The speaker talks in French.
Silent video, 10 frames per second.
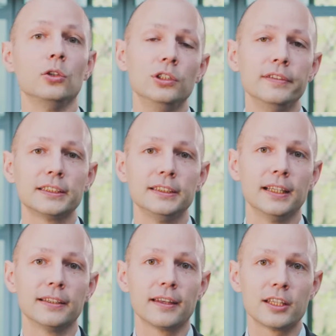
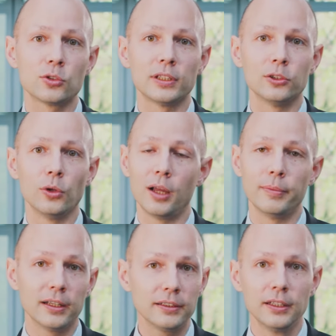l'Université internationale de
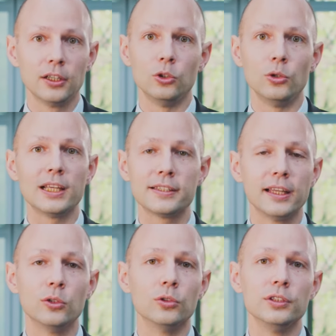Rabat, le
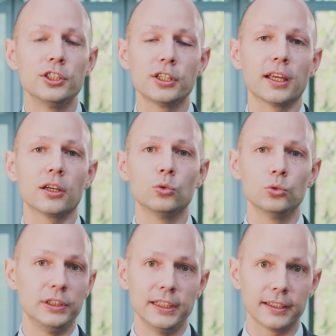LASDEL au Niger
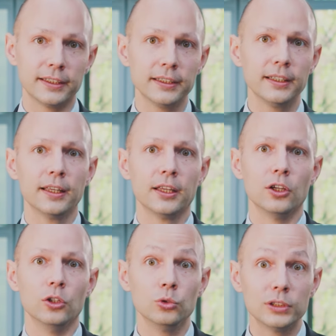ou l'IRD,
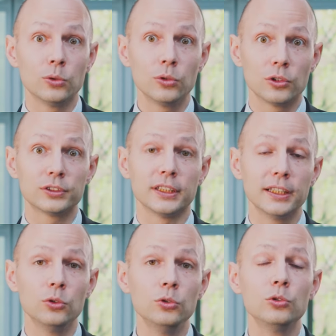euh, nous allons
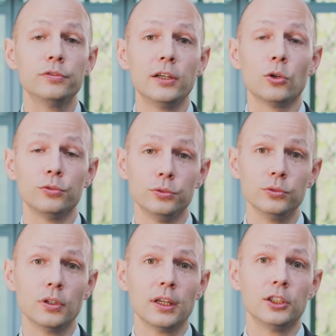lancer une nouvelle
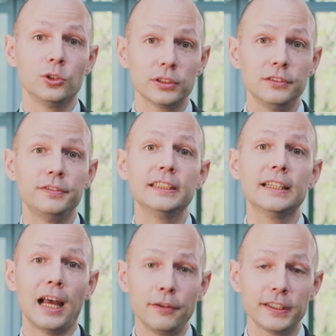revue
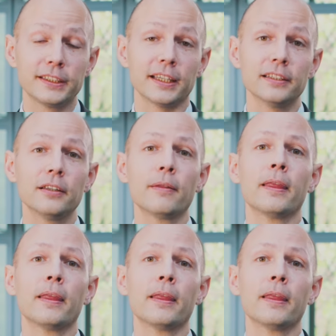scientifique africaine